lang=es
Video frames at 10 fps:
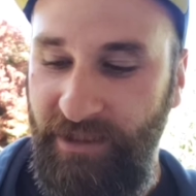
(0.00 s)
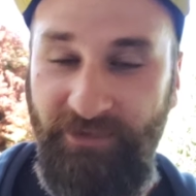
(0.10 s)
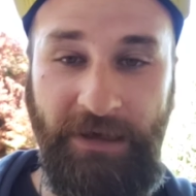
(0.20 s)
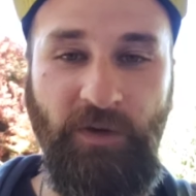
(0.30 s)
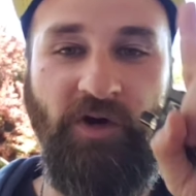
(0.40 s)

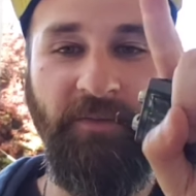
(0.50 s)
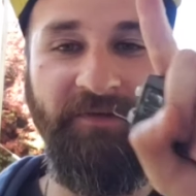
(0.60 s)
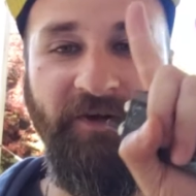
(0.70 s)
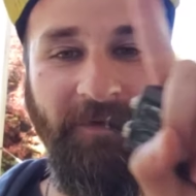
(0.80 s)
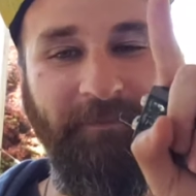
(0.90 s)
saludos mi
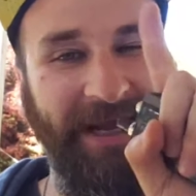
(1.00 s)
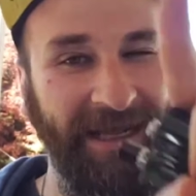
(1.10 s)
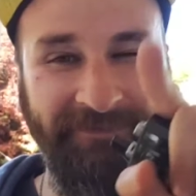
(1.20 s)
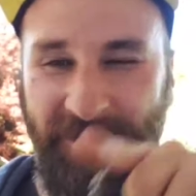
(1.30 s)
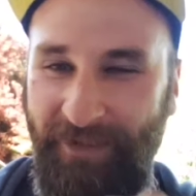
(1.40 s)
bro,
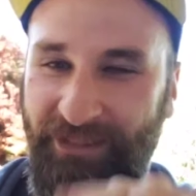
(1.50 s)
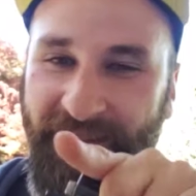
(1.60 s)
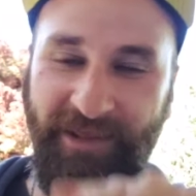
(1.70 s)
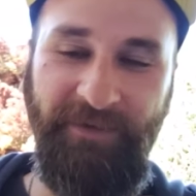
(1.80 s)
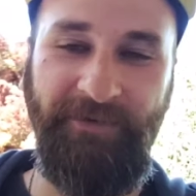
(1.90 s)
bacán, te
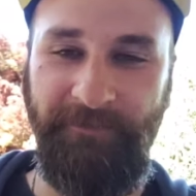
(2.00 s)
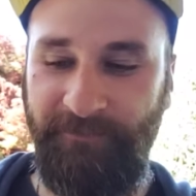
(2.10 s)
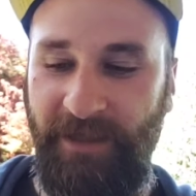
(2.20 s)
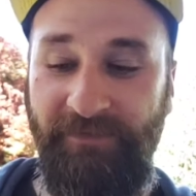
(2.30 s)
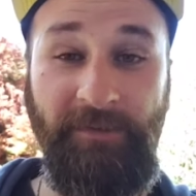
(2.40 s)
pasaste perro,
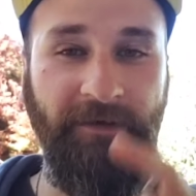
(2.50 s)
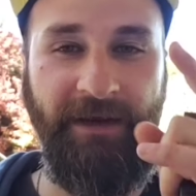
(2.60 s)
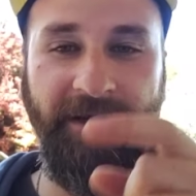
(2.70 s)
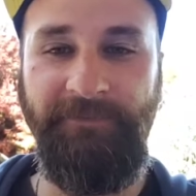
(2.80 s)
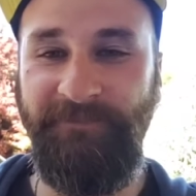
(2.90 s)
ahí vamos a
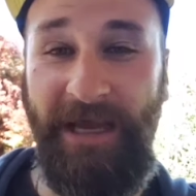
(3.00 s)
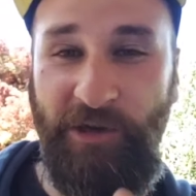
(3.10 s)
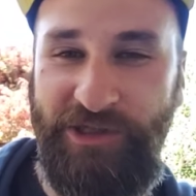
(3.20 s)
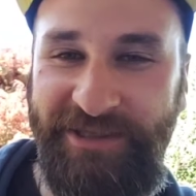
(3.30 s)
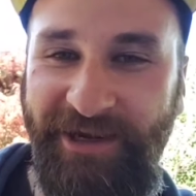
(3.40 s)
hablar a lo
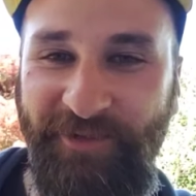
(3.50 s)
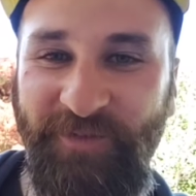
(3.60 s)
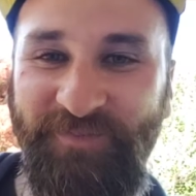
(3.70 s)
interno.